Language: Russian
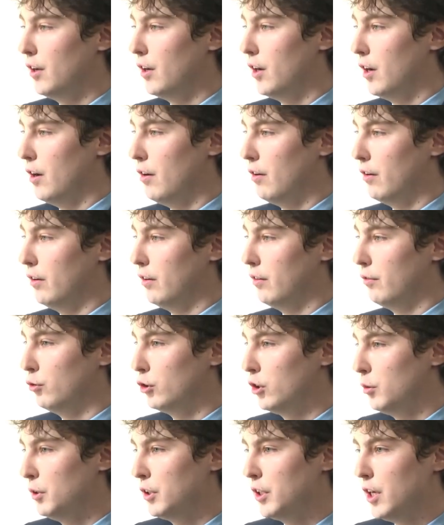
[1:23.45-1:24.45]
а,
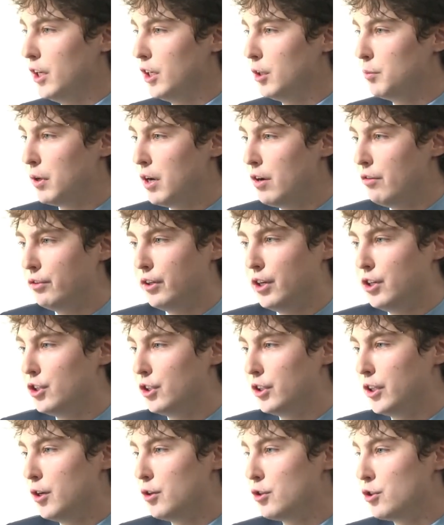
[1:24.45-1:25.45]
фундаментальных прав, я
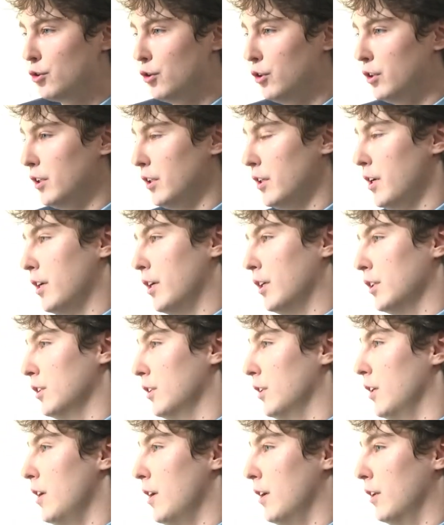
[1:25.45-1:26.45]
считаю, что это как
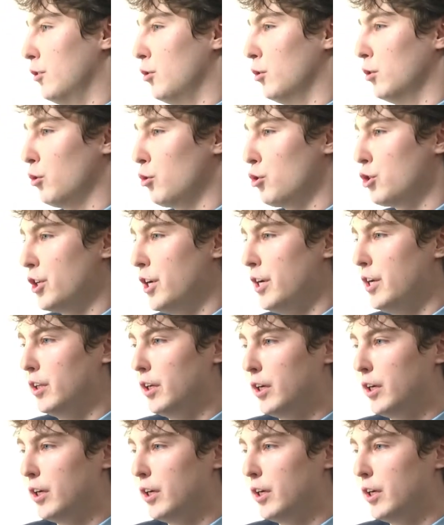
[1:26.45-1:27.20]
раз то нарушение,